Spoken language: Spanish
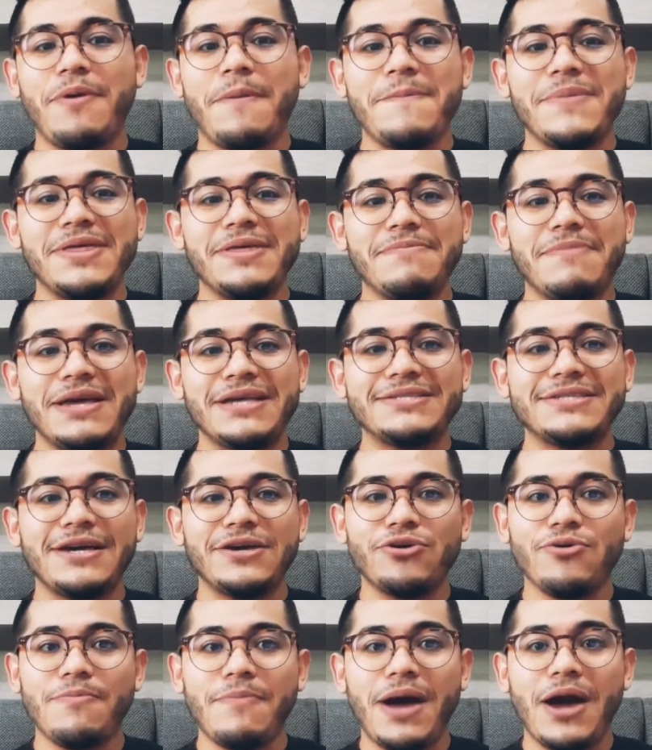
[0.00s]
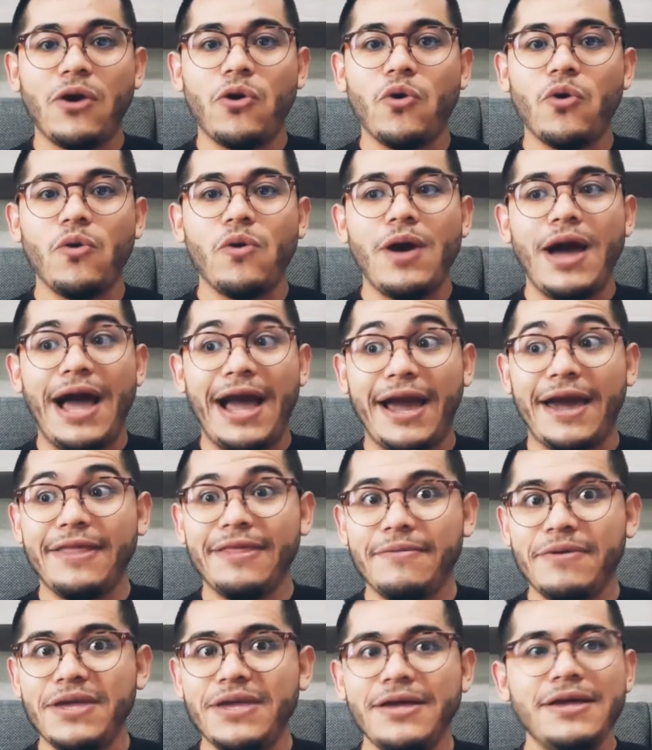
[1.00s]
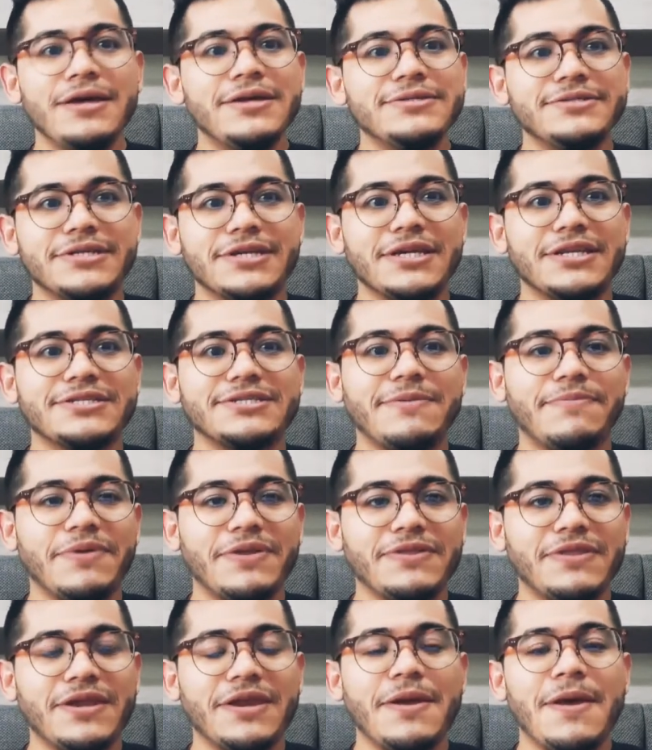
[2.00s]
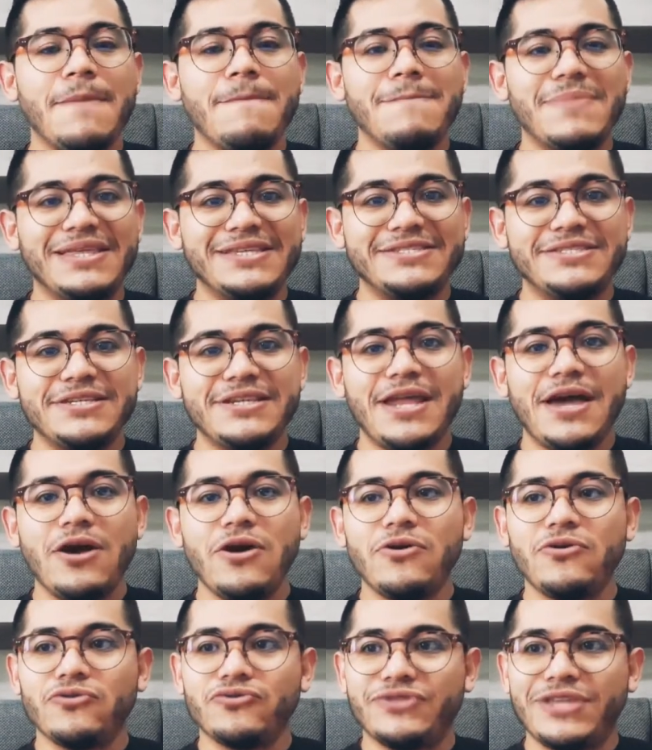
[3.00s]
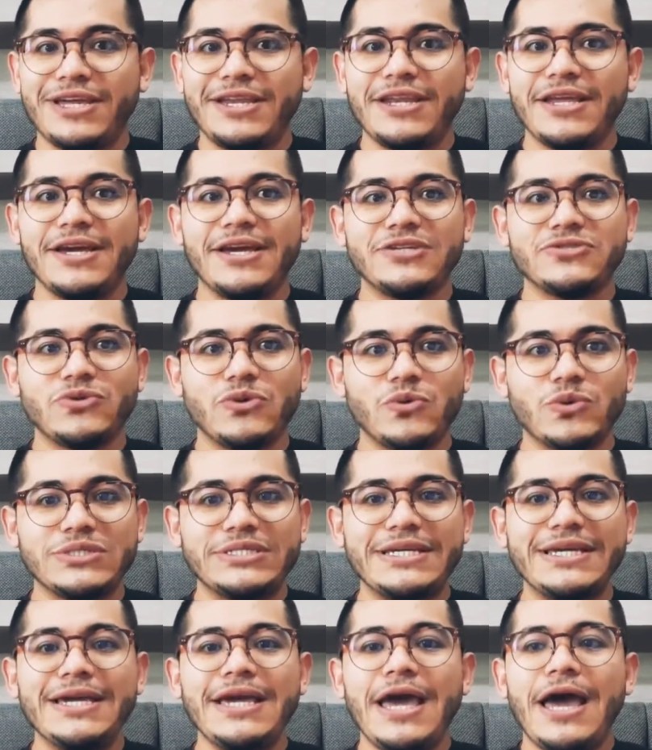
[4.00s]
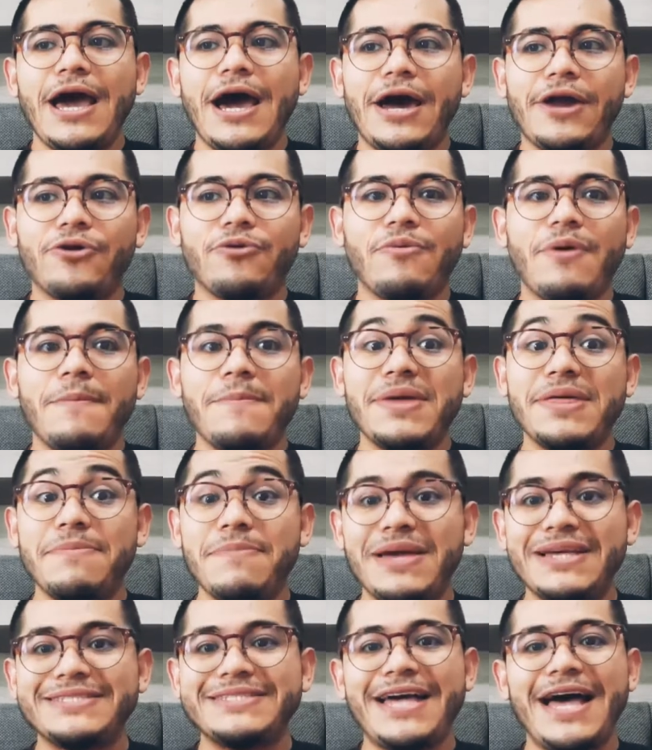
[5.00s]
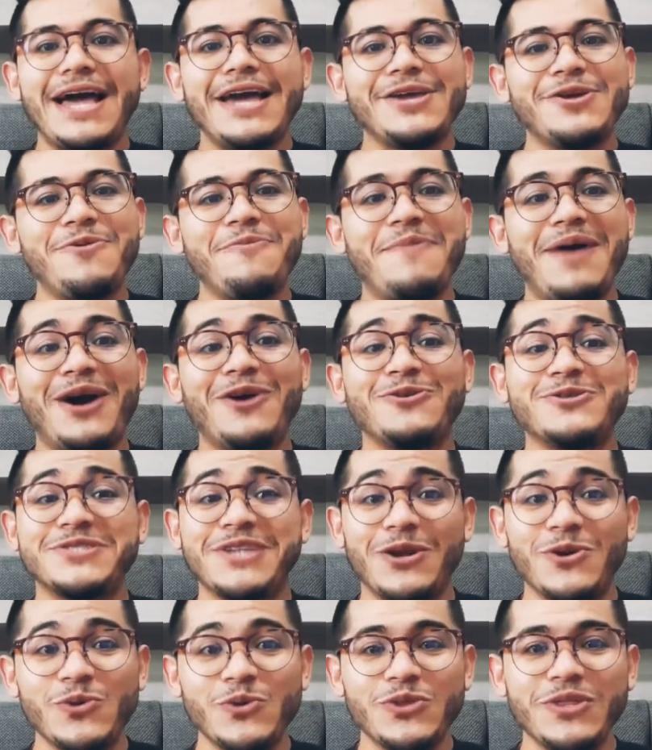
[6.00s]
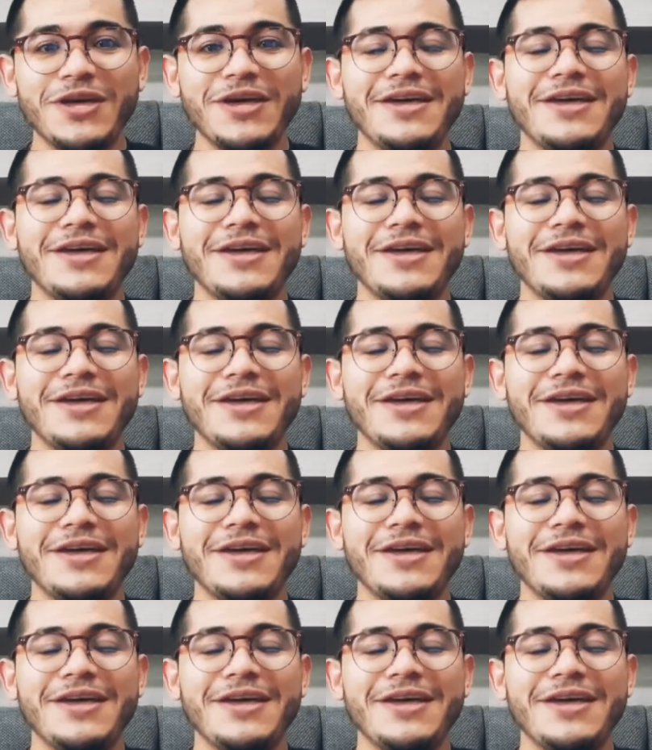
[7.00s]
medimexa-academy, si quieres aprender medicina o técnicas o algo así, arroba medimexa-salud,